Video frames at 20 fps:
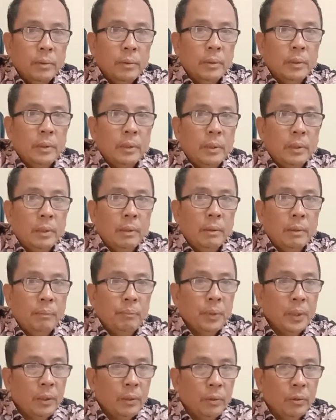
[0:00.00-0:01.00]
Eh,
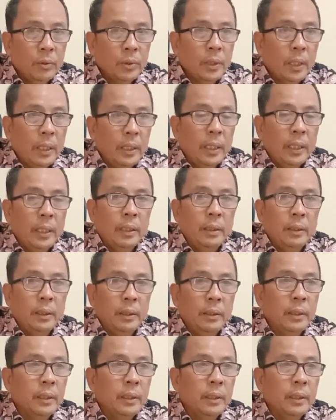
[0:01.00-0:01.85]
video saya ini